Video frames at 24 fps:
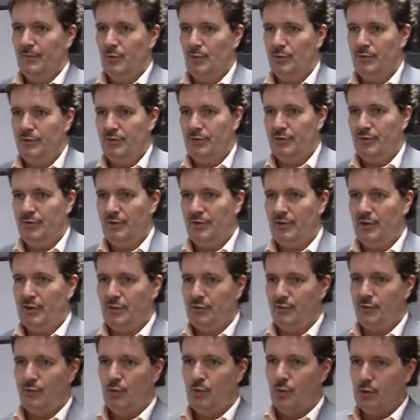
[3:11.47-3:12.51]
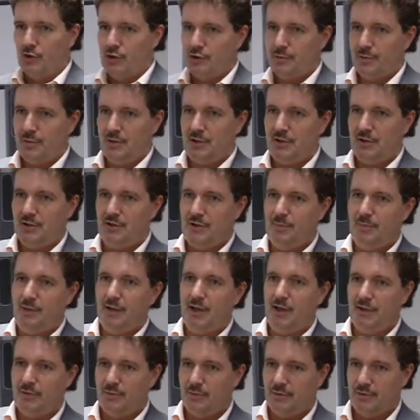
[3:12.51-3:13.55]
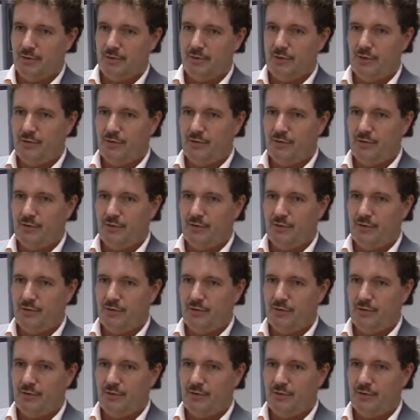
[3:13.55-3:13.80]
Und diese ganzen Vorgespräche, die Planung,